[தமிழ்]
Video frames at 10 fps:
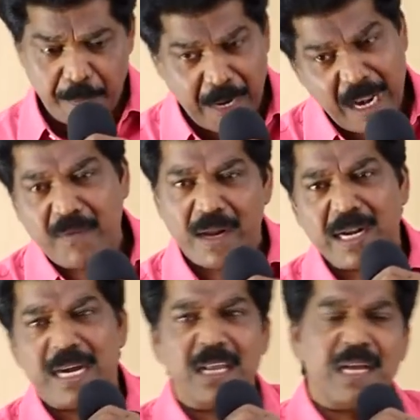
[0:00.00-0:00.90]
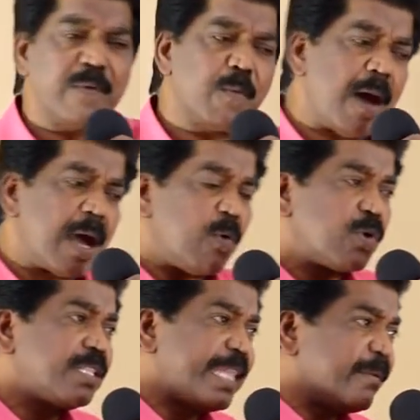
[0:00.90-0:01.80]
பல வருடங்களுக்கு முன்பாக
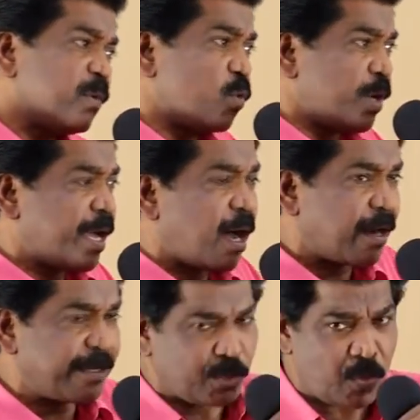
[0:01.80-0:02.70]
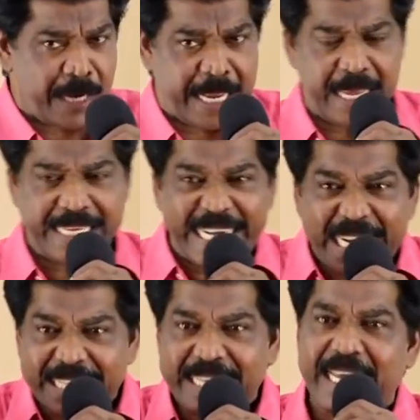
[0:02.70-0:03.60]
ஒரு தேவ ஊழியக்காரர் சொன்ன
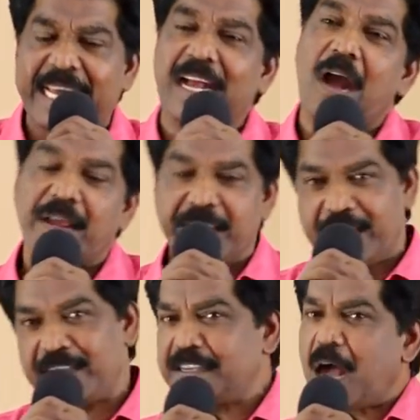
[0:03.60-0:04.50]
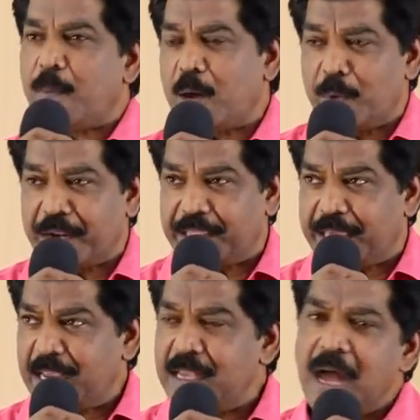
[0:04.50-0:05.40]
எழுதின காரியம் எனக்கு ஞாபகம்
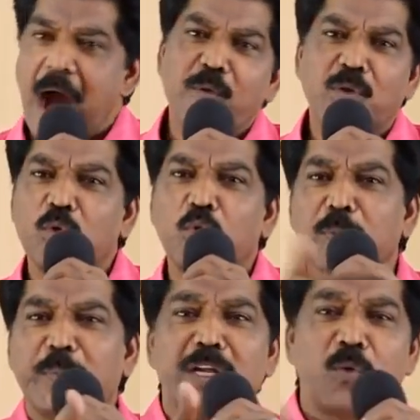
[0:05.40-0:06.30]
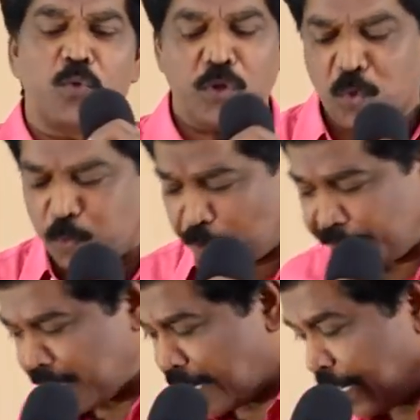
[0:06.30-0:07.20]
இருக்குது அவர் ஒரு குறிப்பிட்ட ஊருக்கு
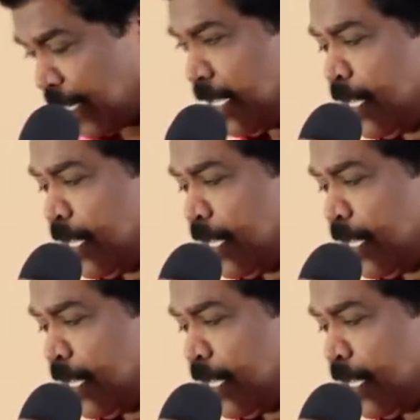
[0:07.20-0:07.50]
போயிருந்தார்